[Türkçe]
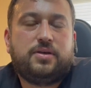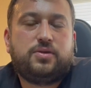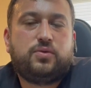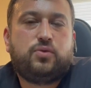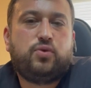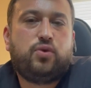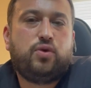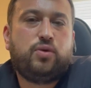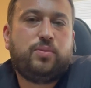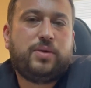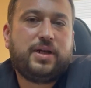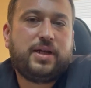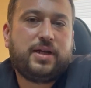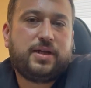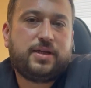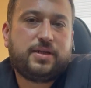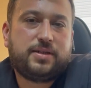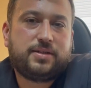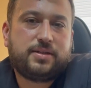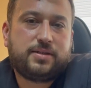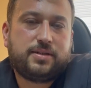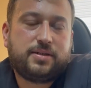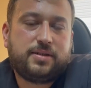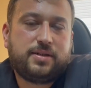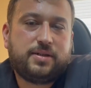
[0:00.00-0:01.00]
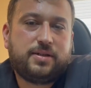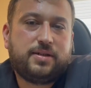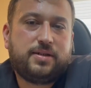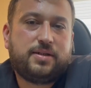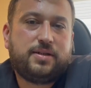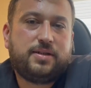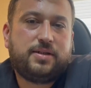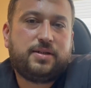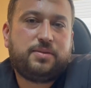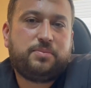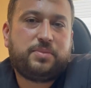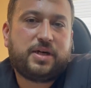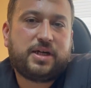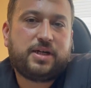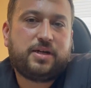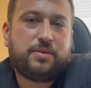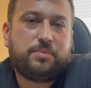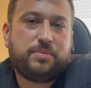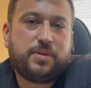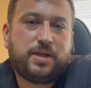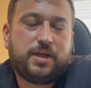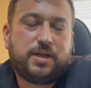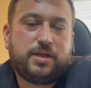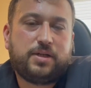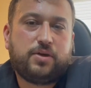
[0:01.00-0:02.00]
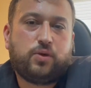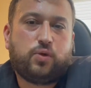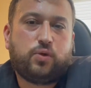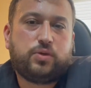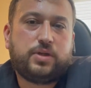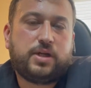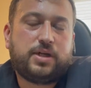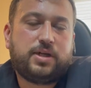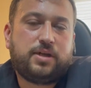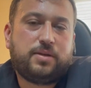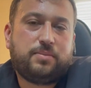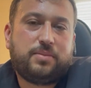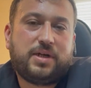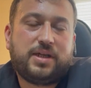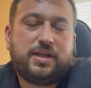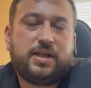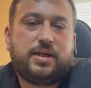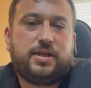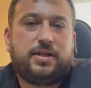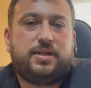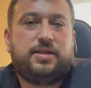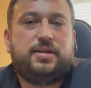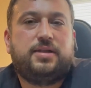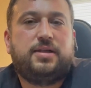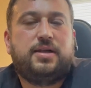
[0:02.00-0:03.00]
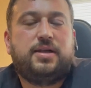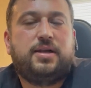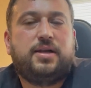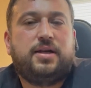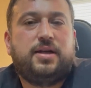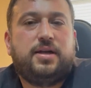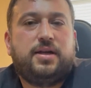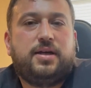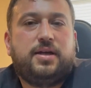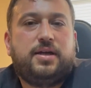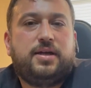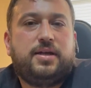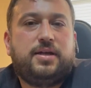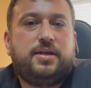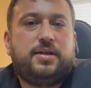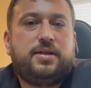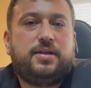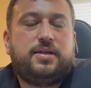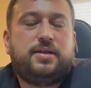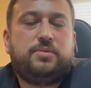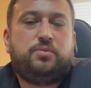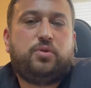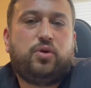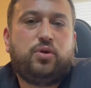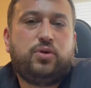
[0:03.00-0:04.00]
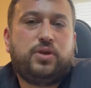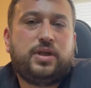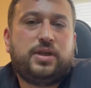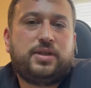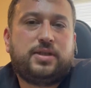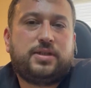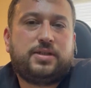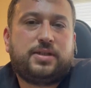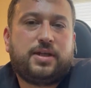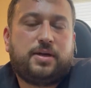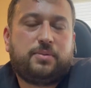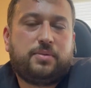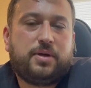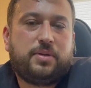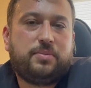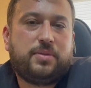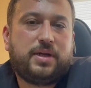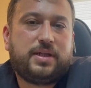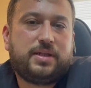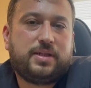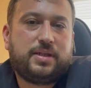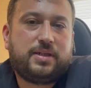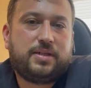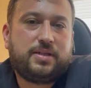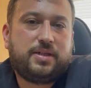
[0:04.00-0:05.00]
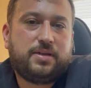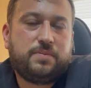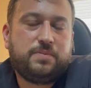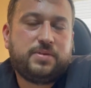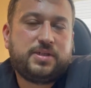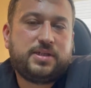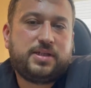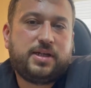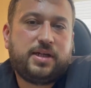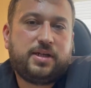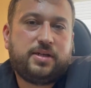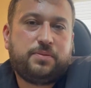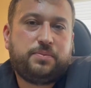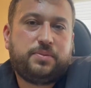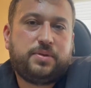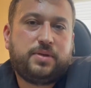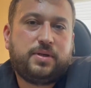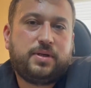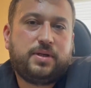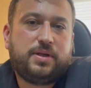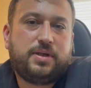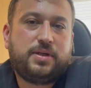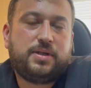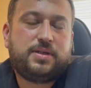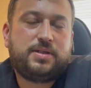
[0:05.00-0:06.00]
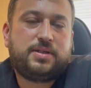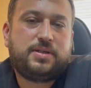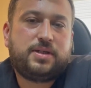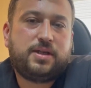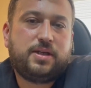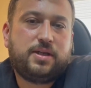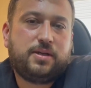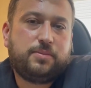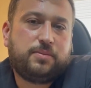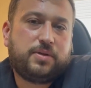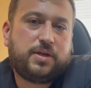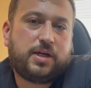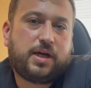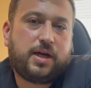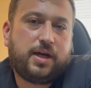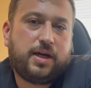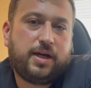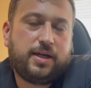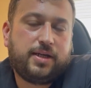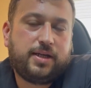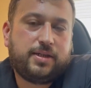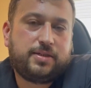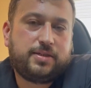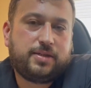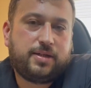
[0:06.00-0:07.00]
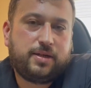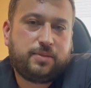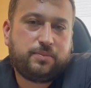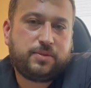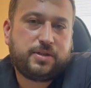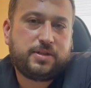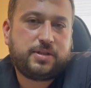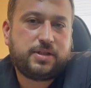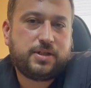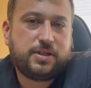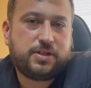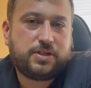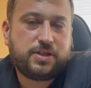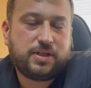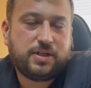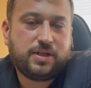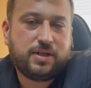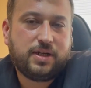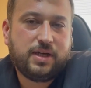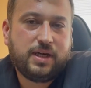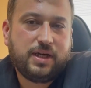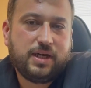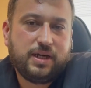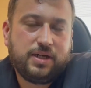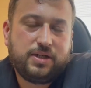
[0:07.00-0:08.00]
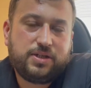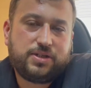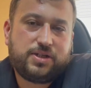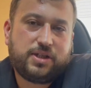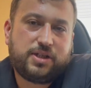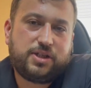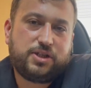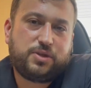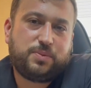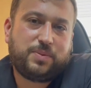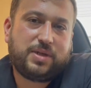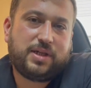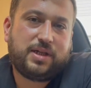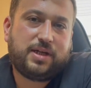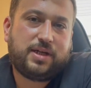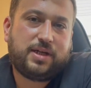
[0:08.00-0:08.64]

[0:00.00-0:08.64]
kulübelerin e, bakımları, onarılmaları, e, bölgenin tamamen temizlenip e, steril bir hale getirilmesi için çalışmalar